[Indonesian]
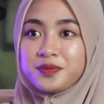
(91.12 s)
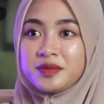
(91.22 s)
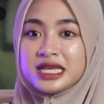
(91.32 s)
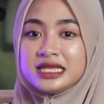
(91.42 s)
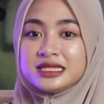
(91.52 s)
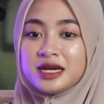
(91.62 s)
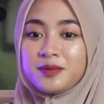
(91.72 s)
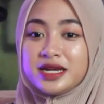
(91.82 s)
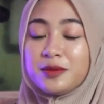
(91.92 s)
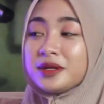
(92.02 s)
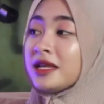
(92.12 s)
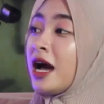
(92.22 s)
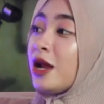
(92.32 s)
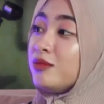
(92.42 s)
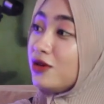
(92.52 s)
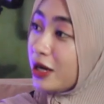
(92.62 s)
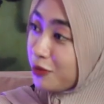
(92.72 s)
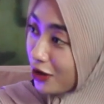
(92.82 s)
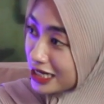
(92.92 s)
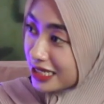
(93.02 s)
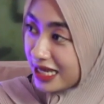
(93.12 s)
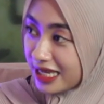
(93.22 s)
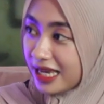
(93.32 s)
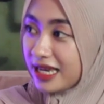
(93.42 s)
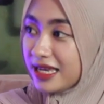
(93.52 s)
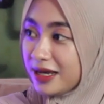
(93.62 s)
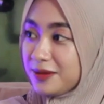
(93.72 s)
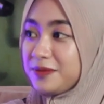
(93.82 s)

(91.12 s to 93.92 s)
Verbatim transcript: menginjak pada pertengahan bulan puasa ya Kiai. Iya,